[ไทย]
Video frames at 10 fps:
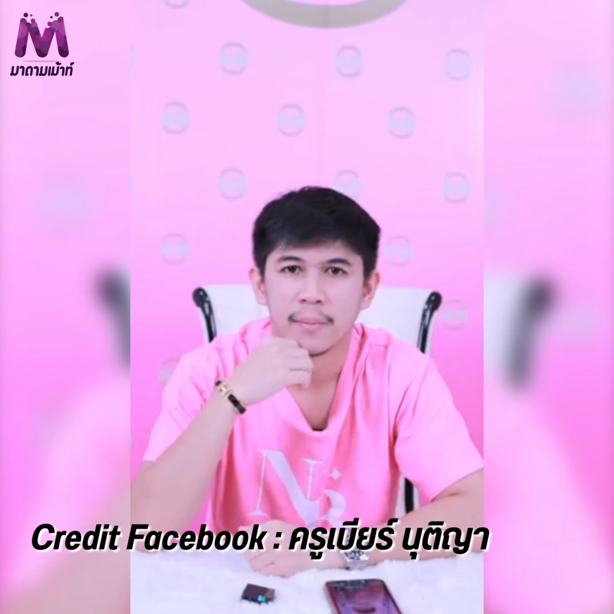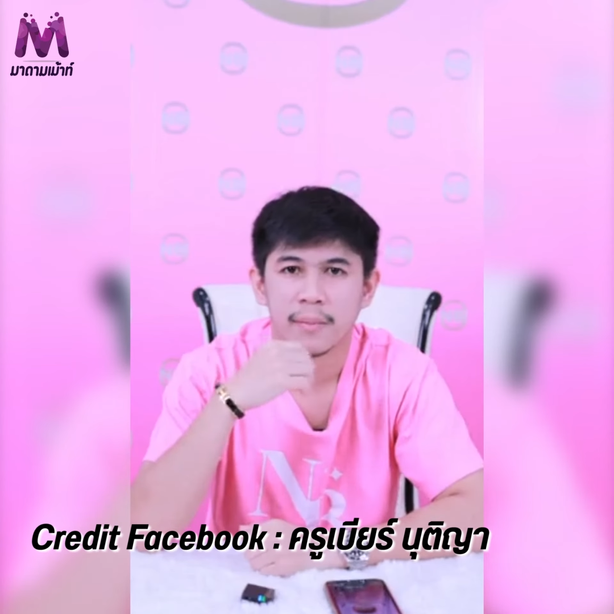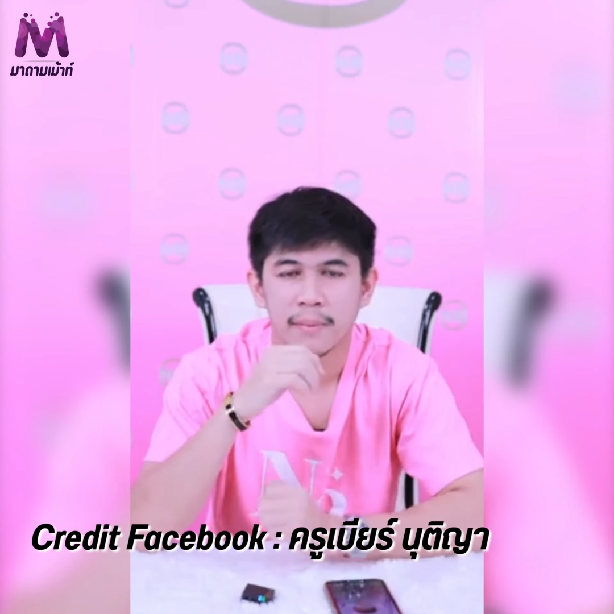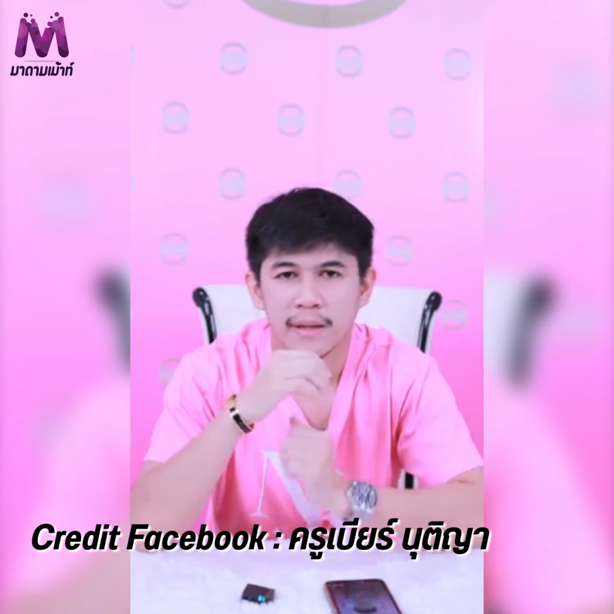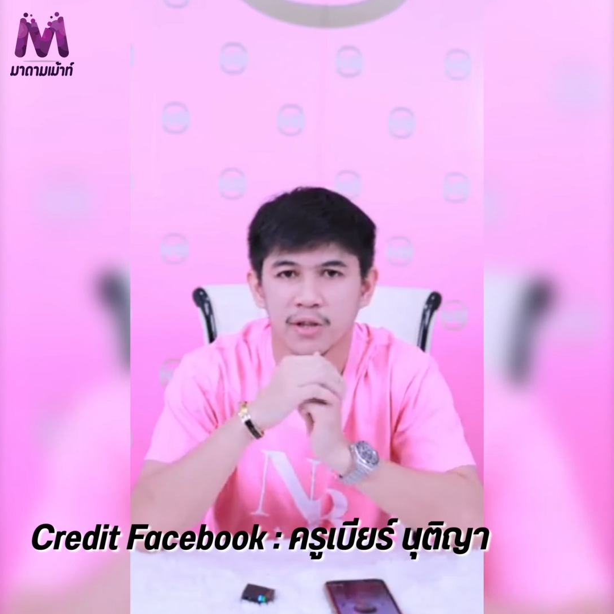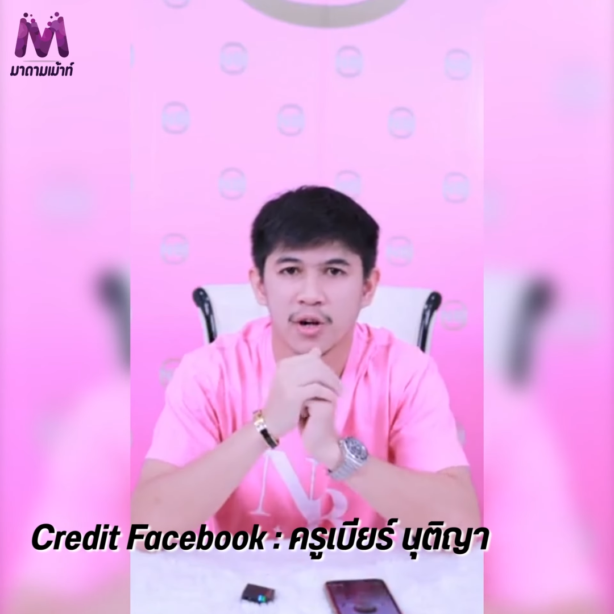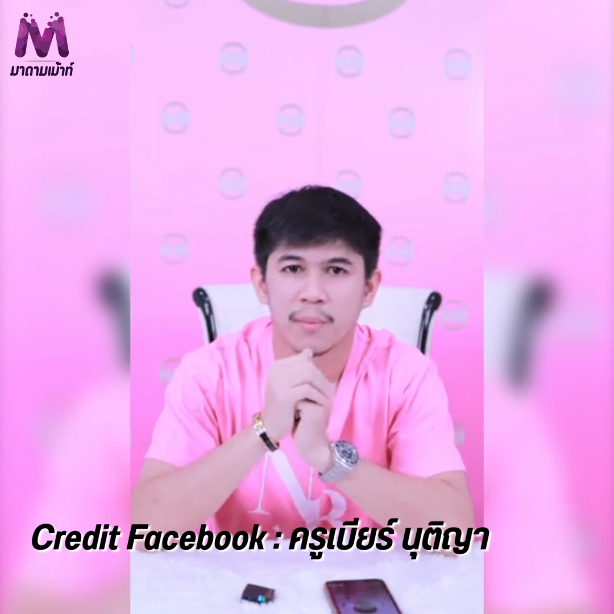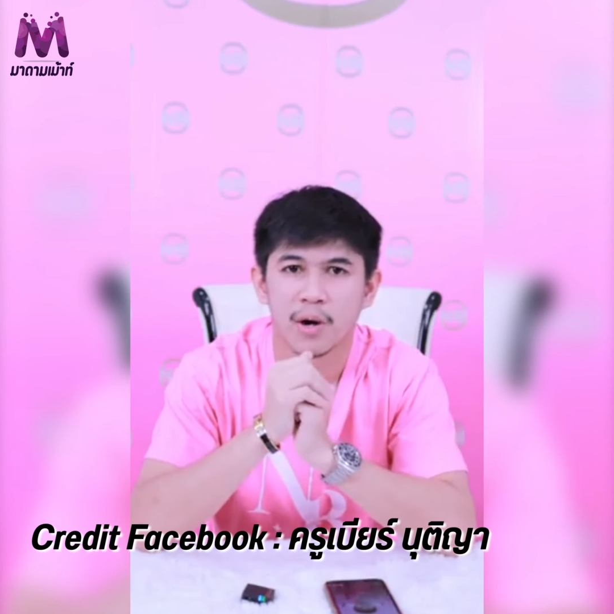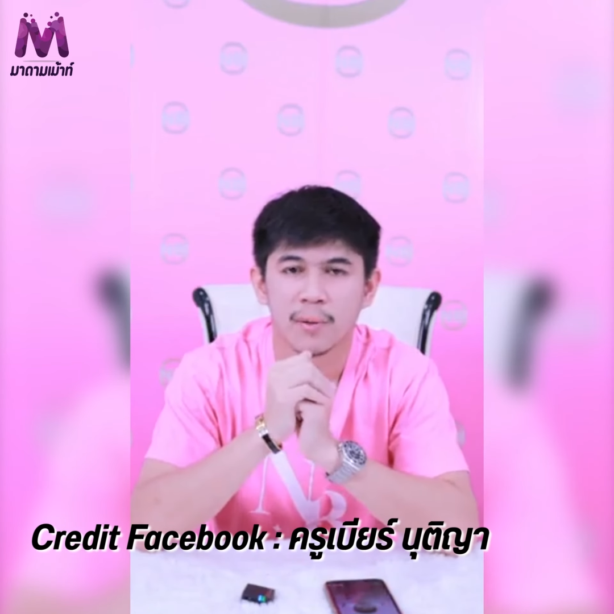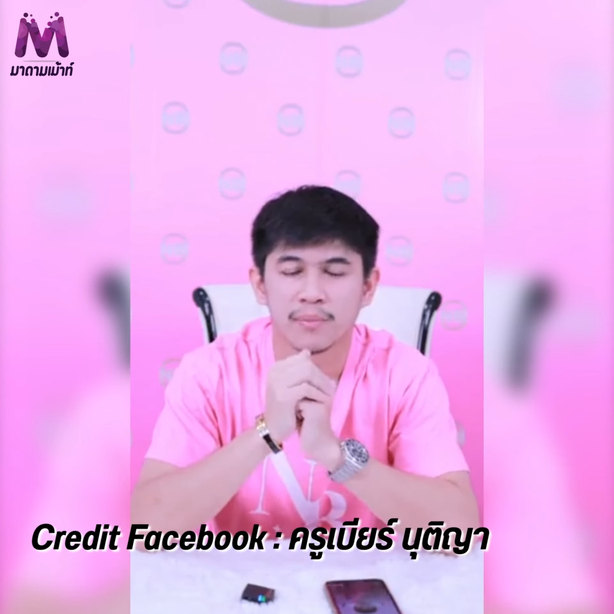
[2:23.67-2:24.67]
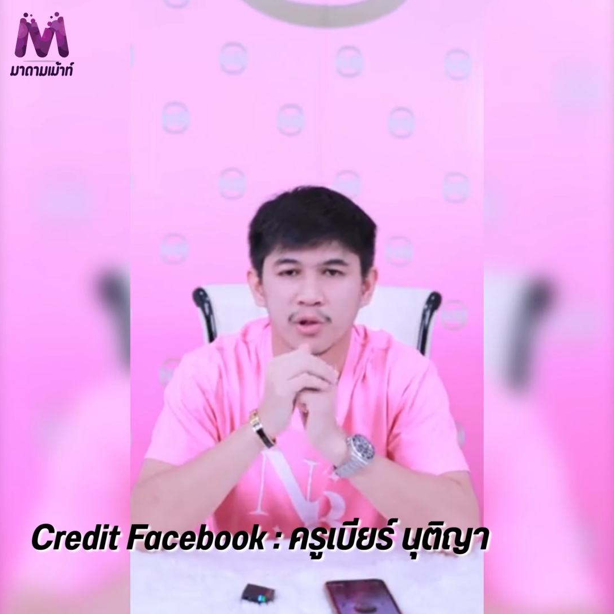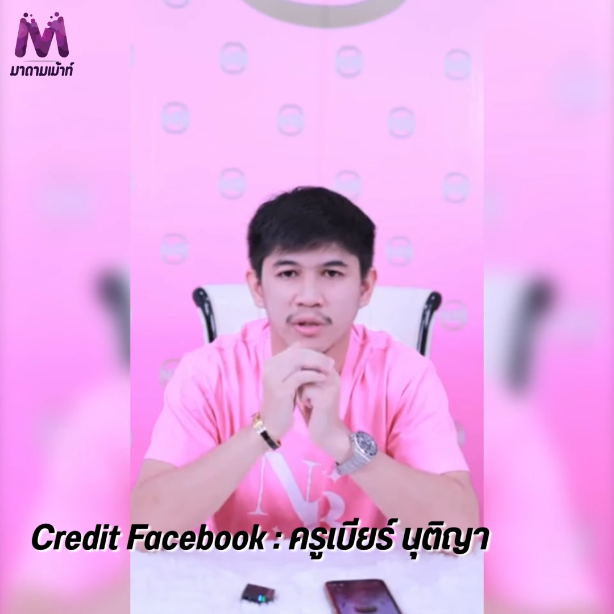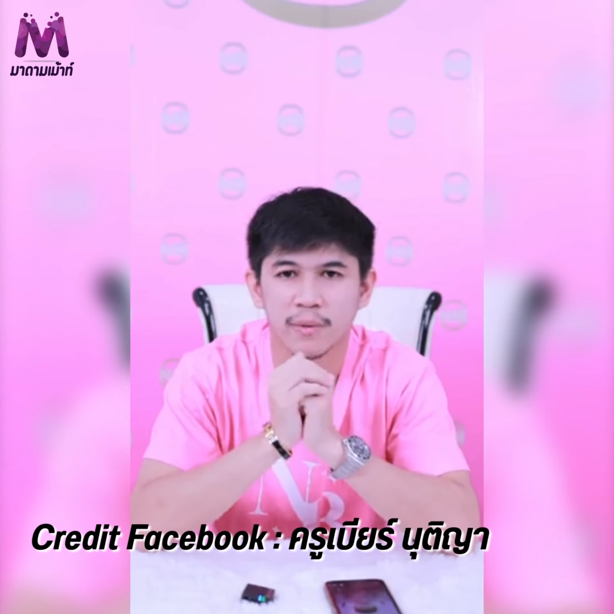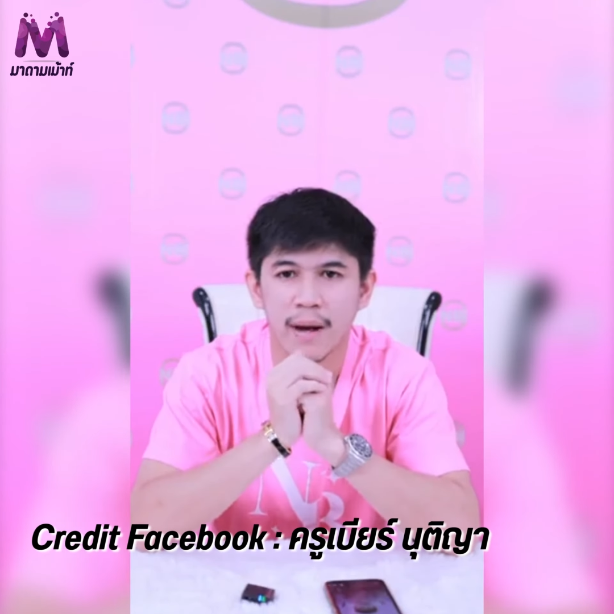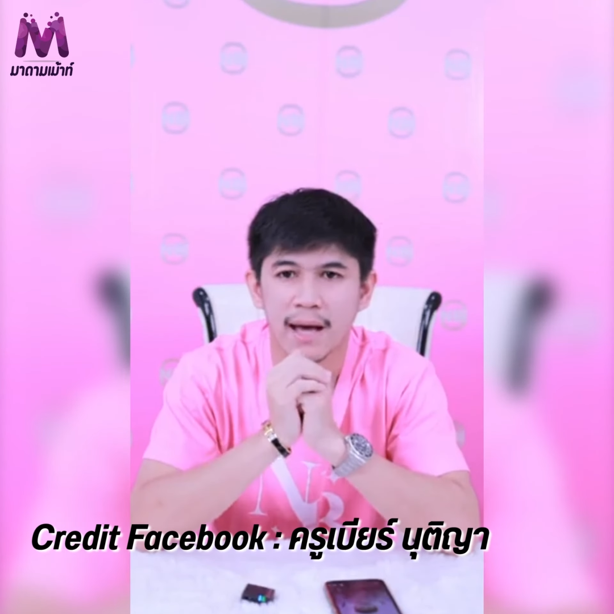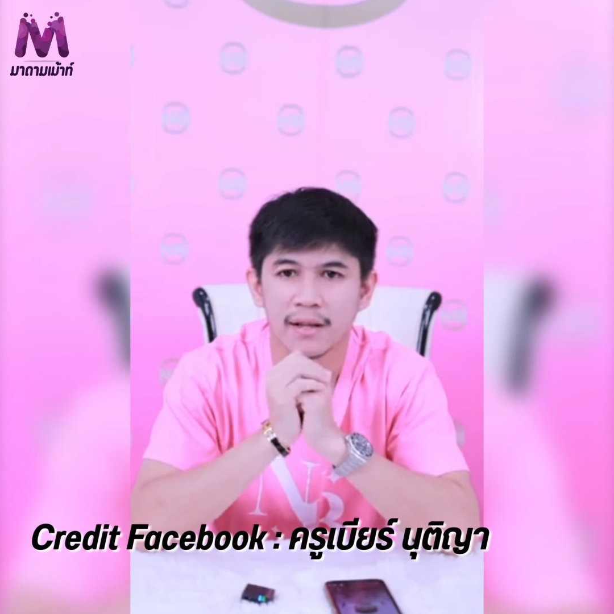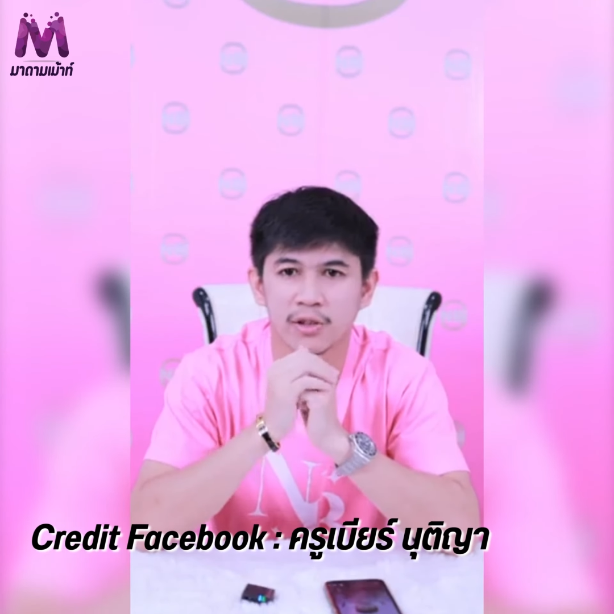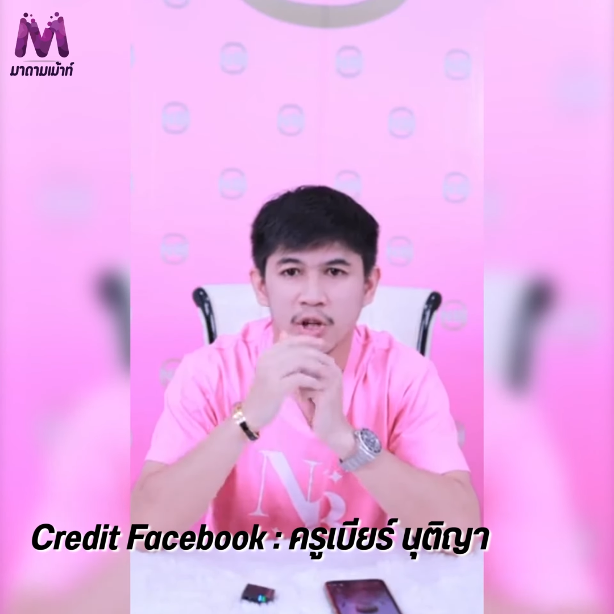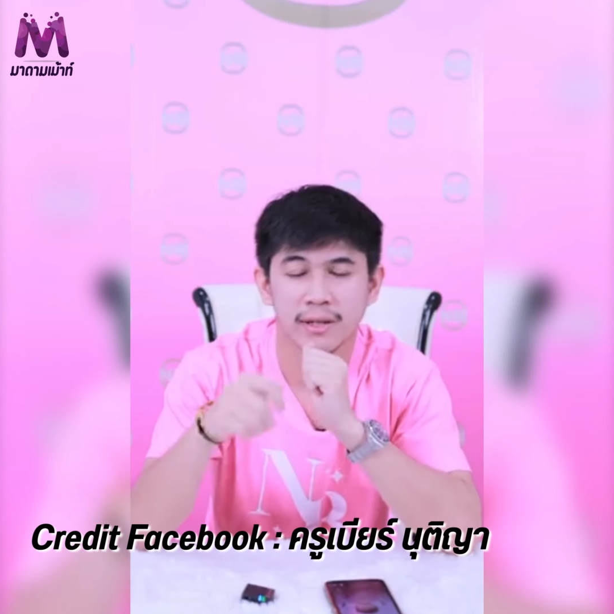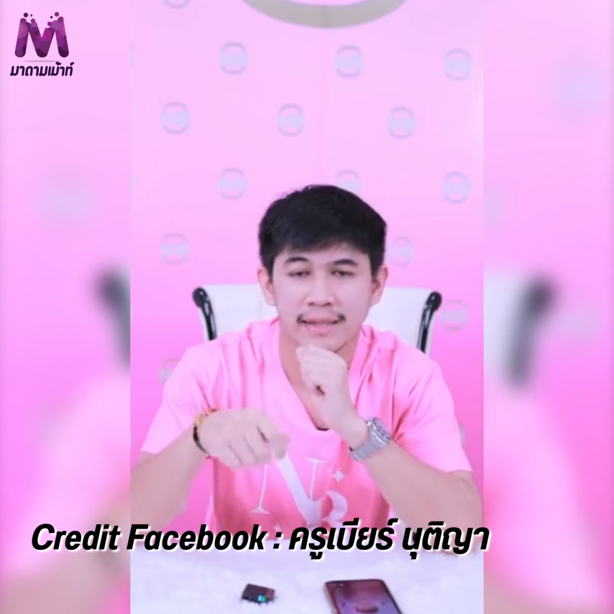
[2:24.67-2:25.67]
มันเป็นทองปลอมตรงที่ว่า
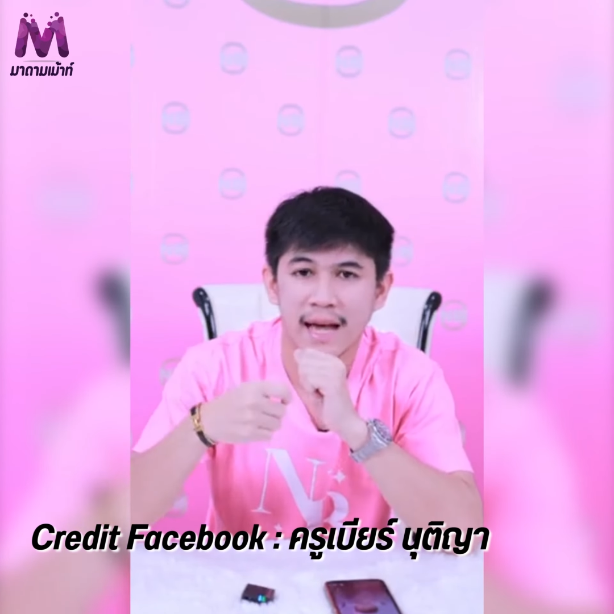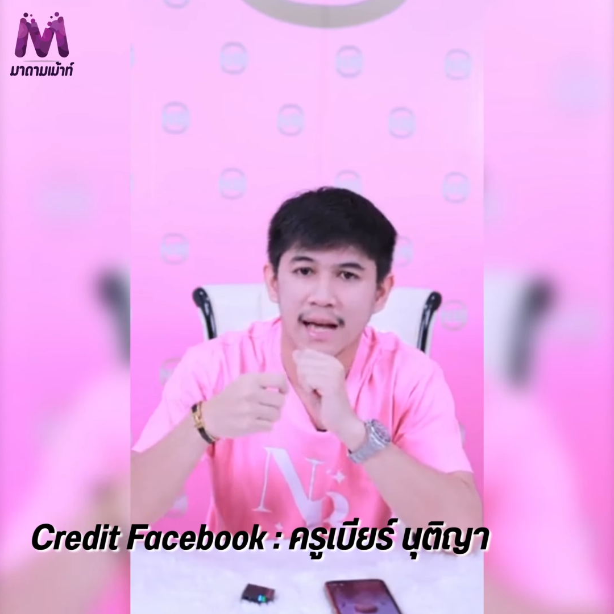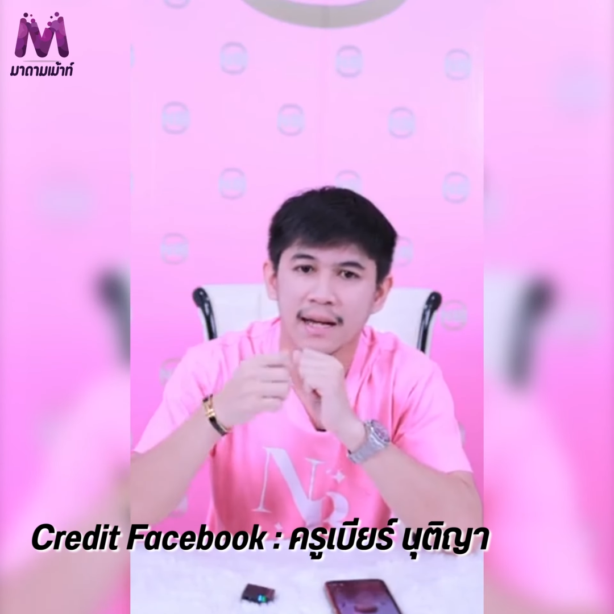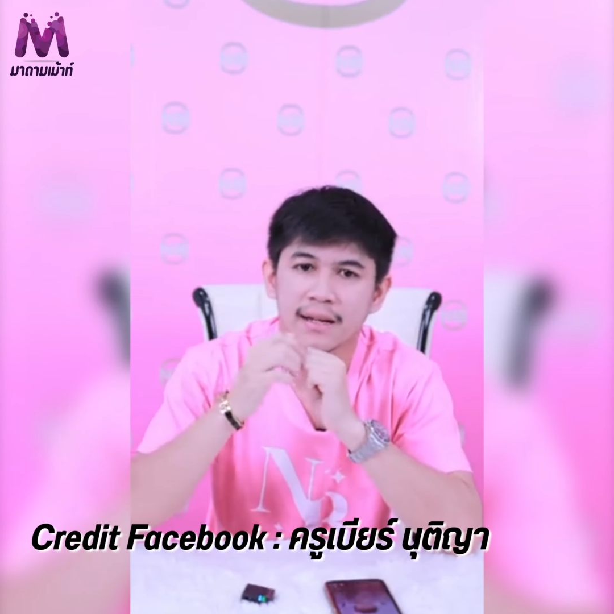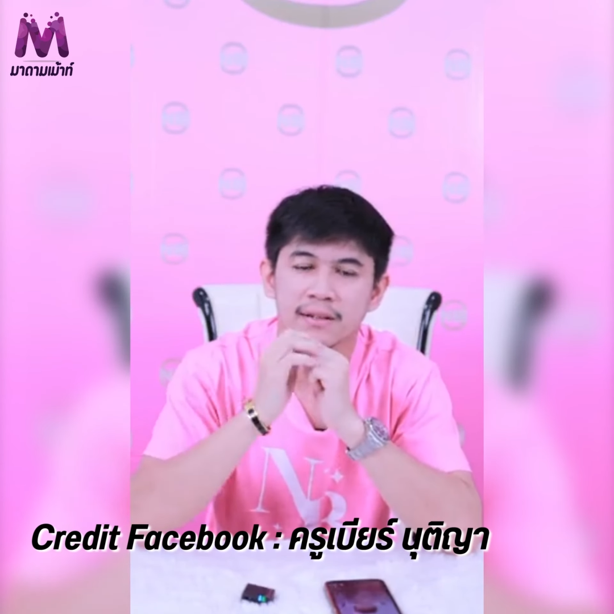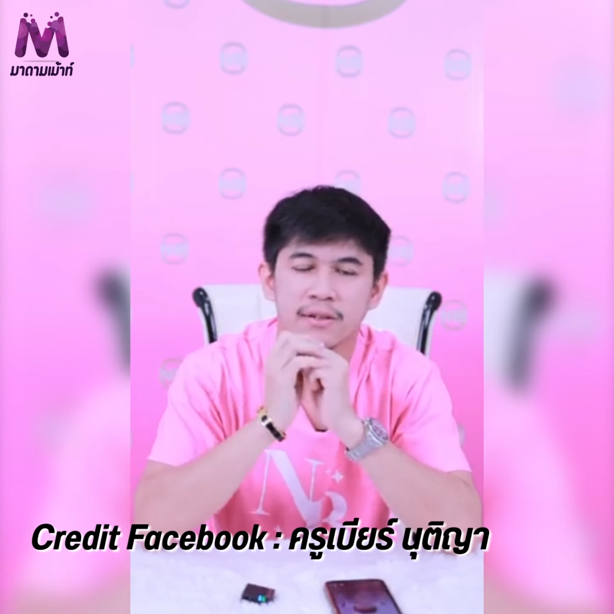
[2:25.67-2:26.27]
ตอนตักอ่ะ